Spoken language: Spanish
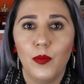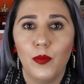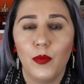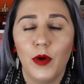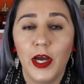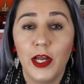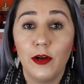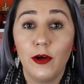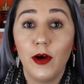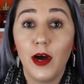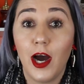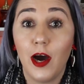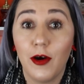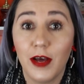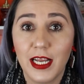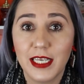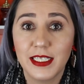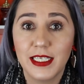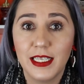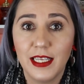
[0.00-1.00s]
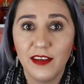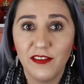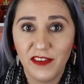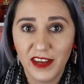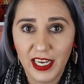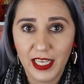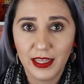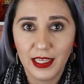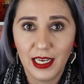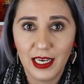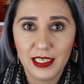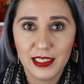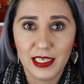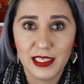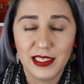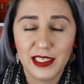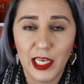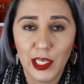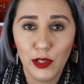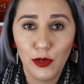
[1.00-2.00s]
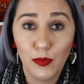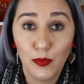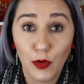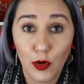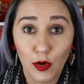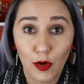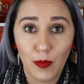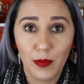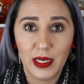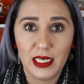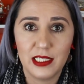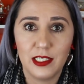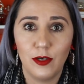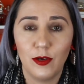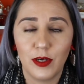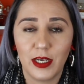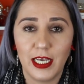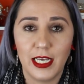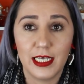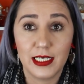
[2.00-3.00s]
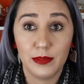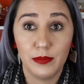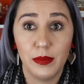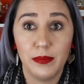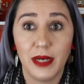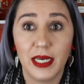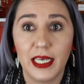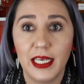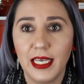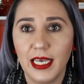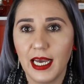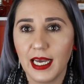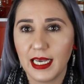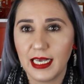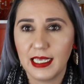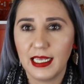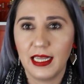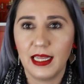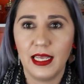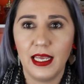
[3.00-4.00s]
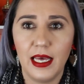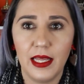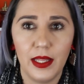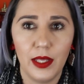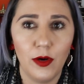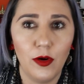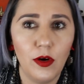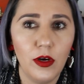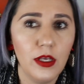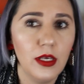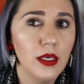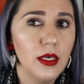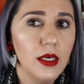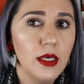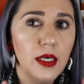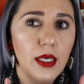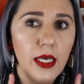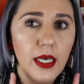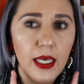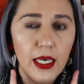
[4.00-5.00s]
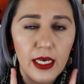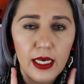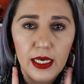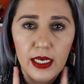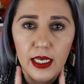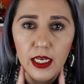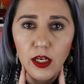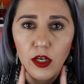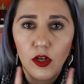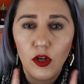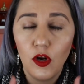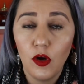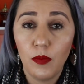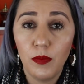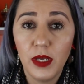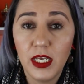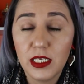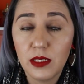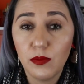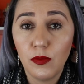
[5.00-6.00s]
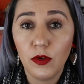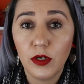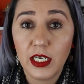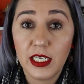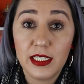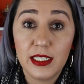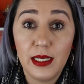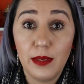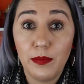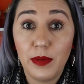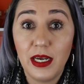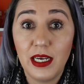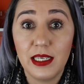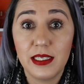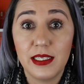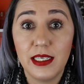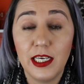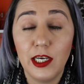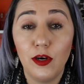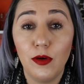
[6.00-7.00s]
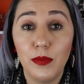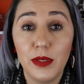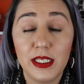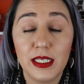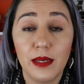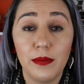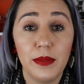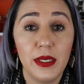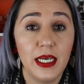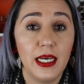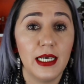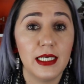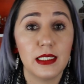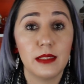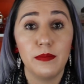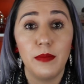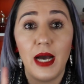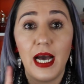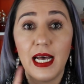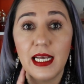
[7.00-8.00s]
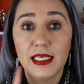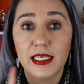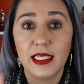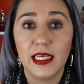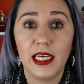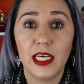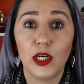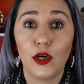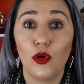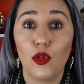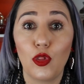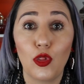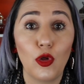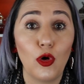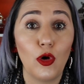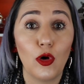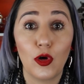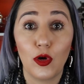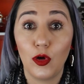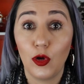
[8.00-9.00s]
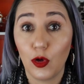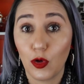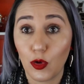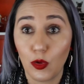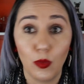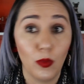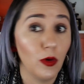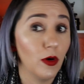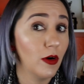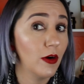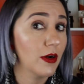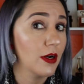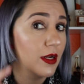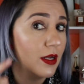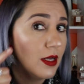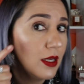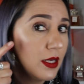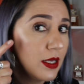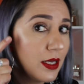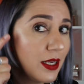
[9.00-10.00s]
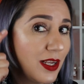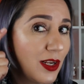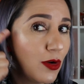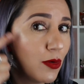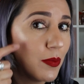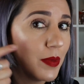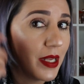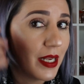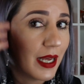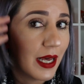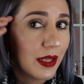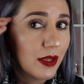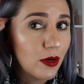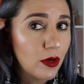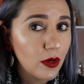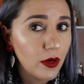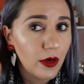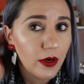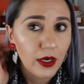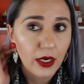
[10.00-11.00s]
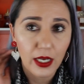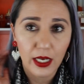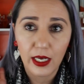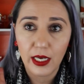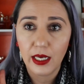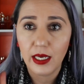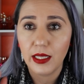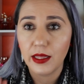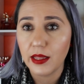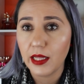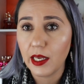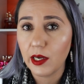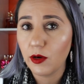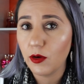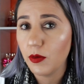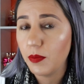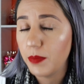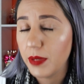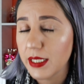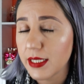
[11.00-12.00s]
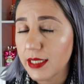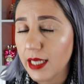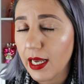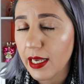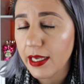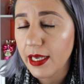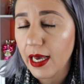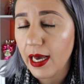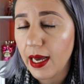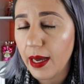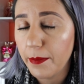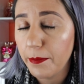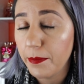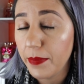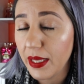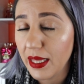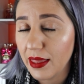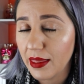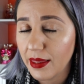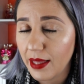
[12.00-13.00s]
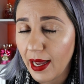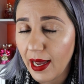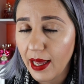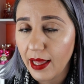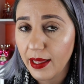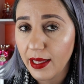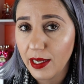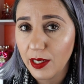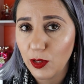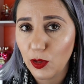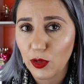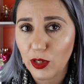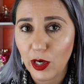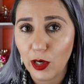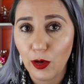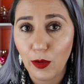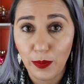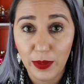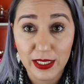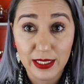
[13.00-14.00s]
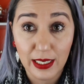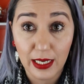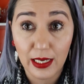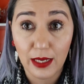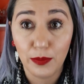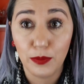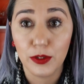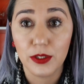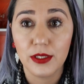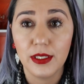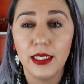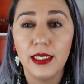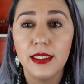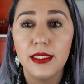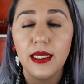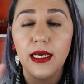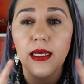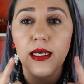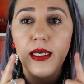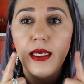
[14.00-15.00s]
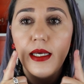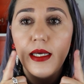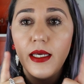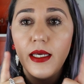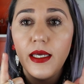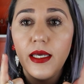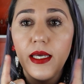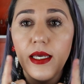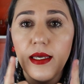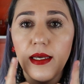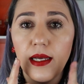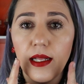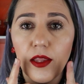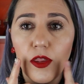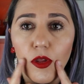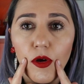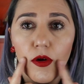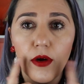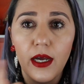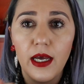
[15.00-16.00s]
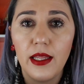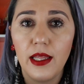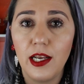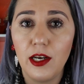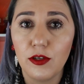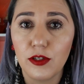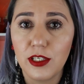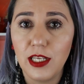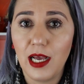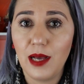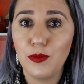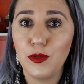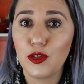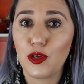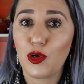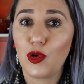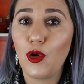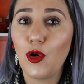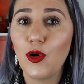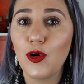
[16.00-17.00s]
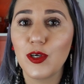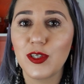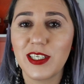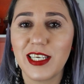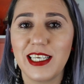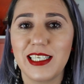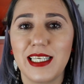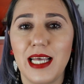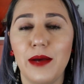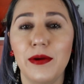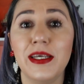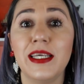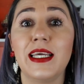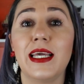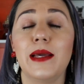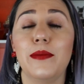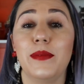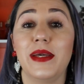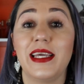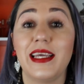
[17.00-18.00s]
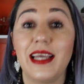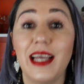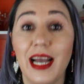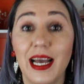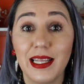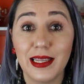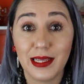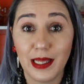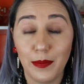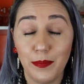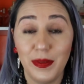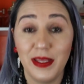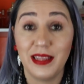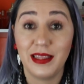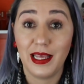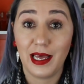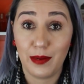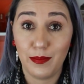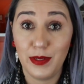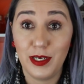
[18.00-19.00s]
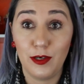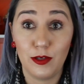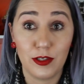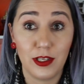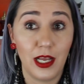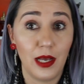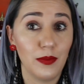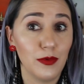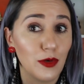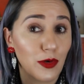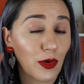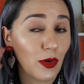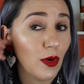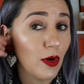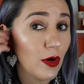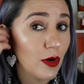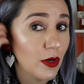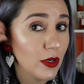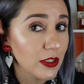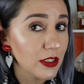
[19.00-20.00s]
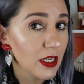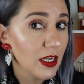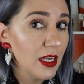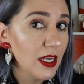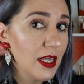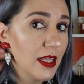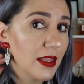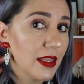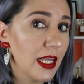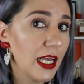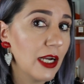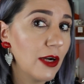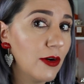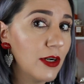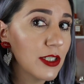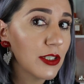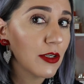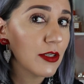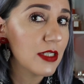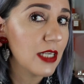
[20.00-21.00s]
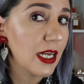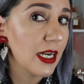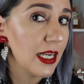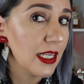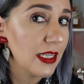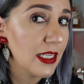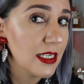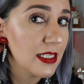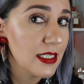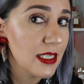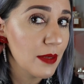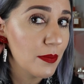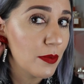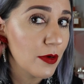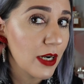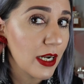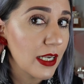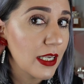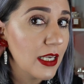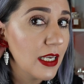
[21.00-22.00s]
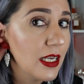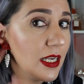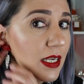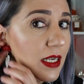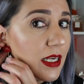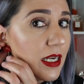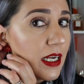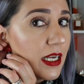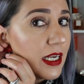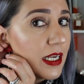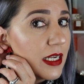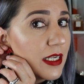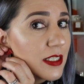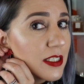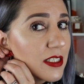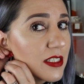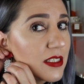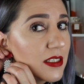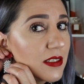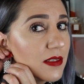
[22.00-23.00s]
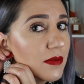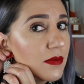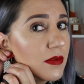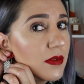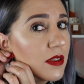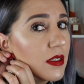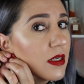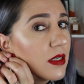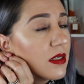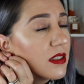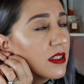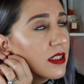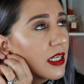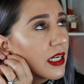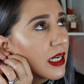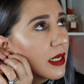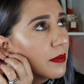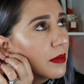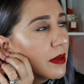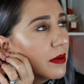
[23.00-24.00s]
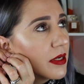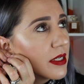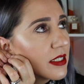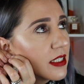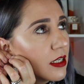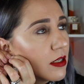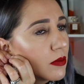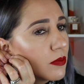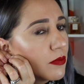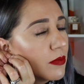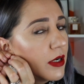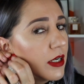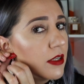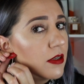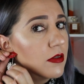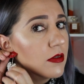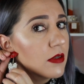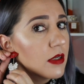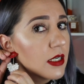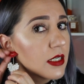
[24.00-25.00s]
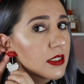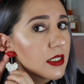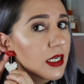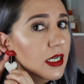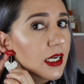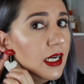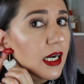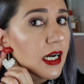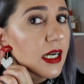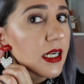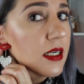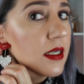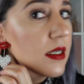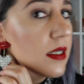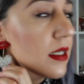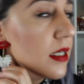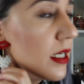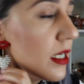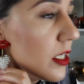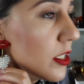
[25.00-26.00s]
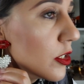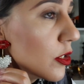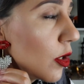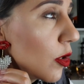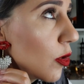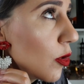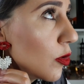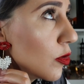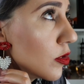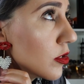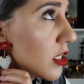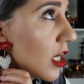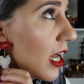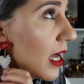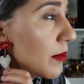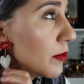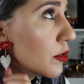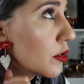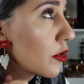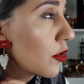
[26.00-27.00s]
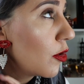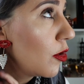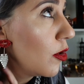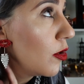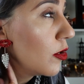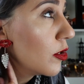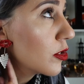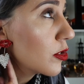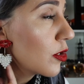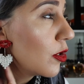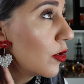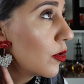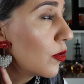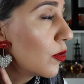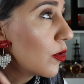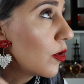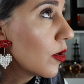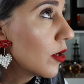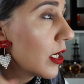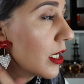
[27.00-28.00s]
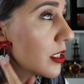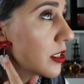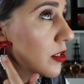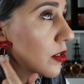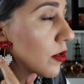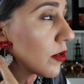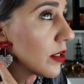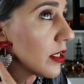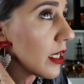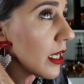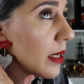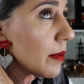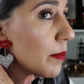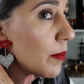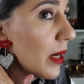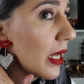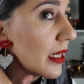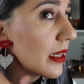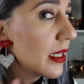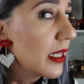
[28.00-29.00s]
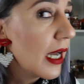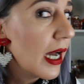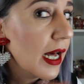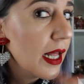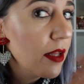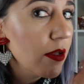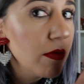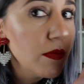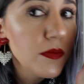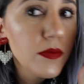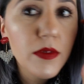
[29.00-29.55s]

Bueno, ahora sí de frente les enseño un poco más lo que es mi maquillaje del día de hoy. lo mismo que siempre les digo, mis amigas, base, contorno, rubor, iluminador, eh, tengo pestaña pintada, no traigo pestaña postiza y el toque de los labios rojos, que saben que me encanta pintarme los labios rojos. Tengo estos aretes de por aquí, es, déjenme ver si los puedo acercar. Son unos labios rojos con un corazón emplateado.